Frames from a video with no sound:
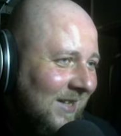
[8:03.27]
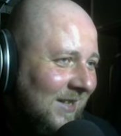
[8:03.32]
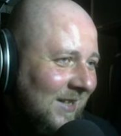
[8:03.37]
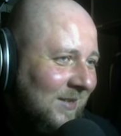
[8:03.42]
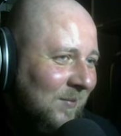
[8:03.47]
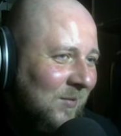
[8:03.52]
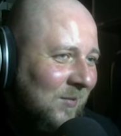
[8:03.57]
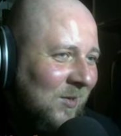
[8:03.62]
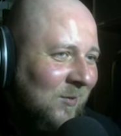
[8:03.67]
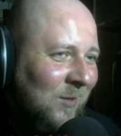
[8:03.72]
Или
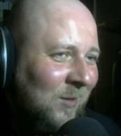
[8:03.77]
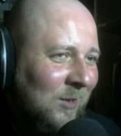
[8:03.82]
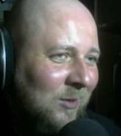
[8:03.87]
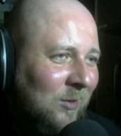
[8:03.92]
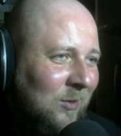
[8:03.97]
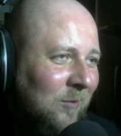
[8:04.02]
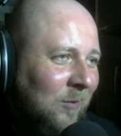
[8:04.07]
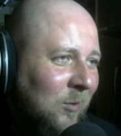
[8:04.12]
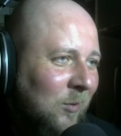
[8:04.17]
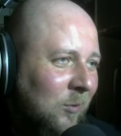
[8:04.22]
как там
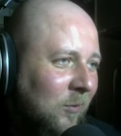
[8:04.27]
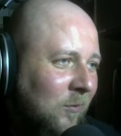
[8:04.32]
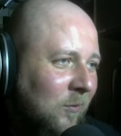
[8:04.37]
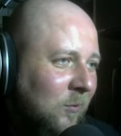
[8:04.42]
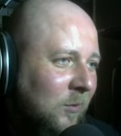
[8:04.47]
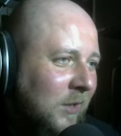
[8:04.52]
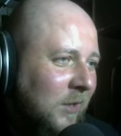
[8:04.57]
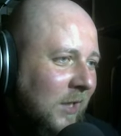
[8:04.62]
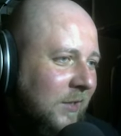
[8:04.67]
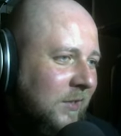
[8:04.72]
называют эту
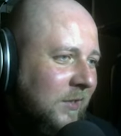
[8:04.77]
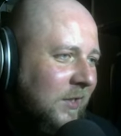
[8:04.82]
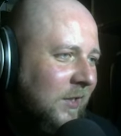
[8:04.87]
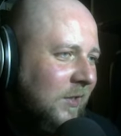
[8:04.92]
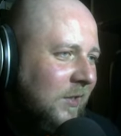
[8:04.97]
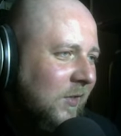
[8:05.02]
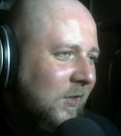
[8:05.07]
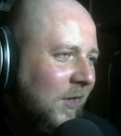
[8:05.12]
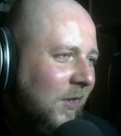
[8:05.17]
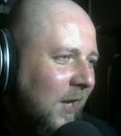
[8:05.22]
винтовку? Так,
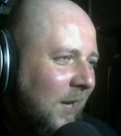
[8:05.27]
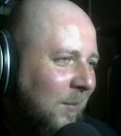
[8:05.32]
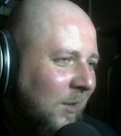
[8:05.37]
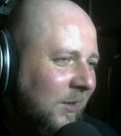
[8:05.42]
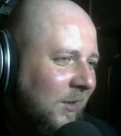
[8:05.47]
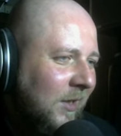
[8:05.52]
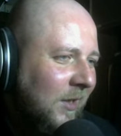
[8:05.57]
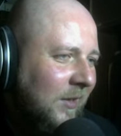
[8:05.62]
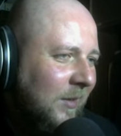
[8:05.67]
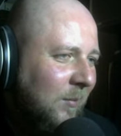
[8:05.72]
TNT,
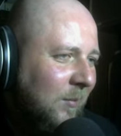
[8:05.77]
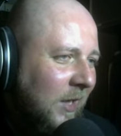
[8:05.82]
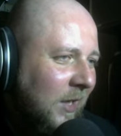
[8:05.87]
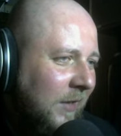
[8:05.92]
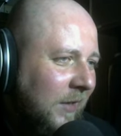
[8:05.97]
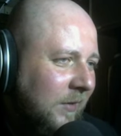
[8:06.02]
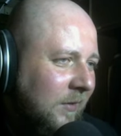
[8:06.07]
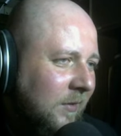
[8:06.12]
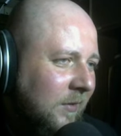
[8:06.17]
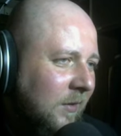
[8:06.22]
I'm a
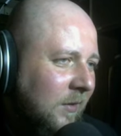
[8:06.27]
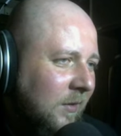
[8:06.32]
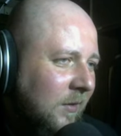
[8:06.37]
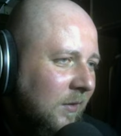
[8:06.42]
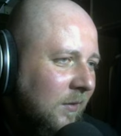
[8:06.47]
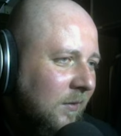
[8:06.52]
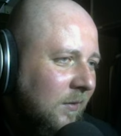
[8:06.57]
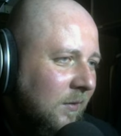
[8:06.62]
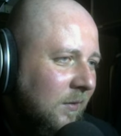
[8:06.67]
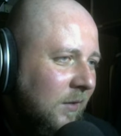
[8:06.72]
Dynamite.
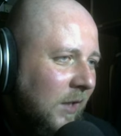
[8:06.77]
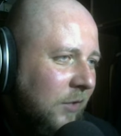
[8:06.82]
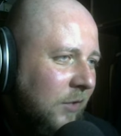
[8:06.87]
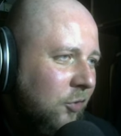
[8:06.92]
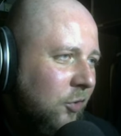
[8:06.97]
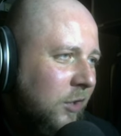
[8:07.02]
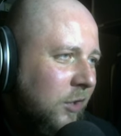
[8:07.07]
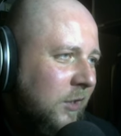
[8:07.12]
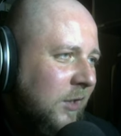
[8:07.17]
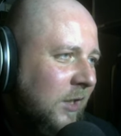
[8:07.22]

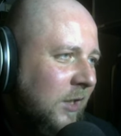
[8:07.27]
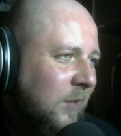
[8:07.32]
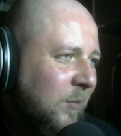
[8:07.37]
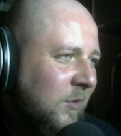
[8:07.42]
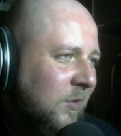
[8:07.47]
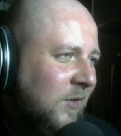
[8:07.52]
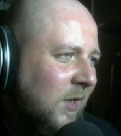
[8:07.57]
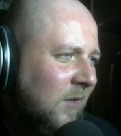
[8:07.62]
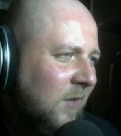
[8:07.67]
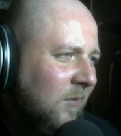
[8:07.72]
А чё же я не
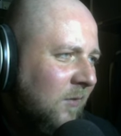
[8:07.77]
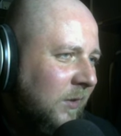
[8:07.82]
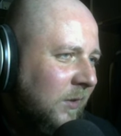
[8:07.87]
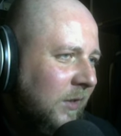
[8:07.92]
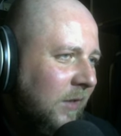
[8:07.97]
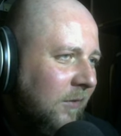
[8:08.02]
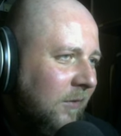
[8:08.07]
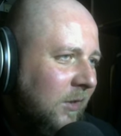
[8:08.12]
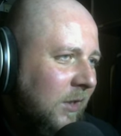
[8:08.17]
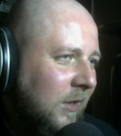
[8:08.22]

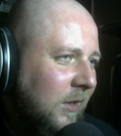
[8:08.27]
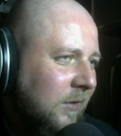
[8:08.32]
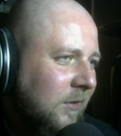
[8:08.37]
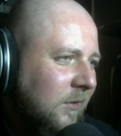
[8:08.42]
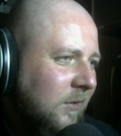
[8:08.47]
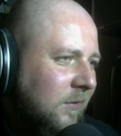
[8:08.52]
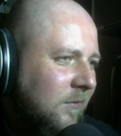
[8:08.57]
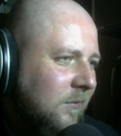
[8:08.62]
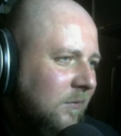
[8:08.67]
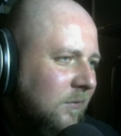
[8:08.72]
подзорвал, ты
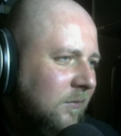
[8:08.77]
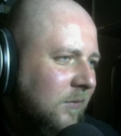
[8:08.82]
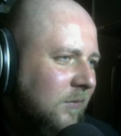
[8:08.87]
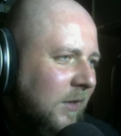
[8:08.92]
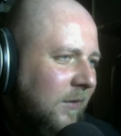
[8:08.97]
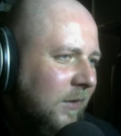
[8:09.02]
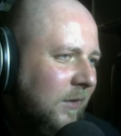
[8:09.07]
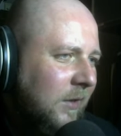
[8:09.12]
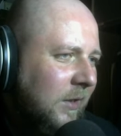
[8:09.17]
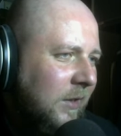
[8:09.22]
ревенант? Ну,
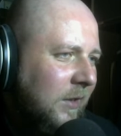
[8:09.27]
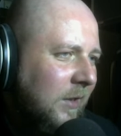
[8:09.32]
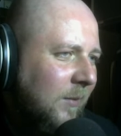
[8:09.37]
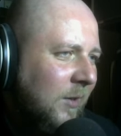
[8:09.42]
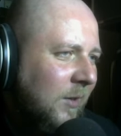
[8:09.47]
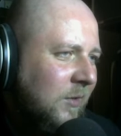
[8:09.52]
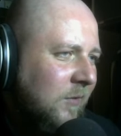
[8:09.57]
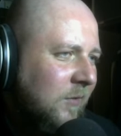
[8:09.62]
наверное, не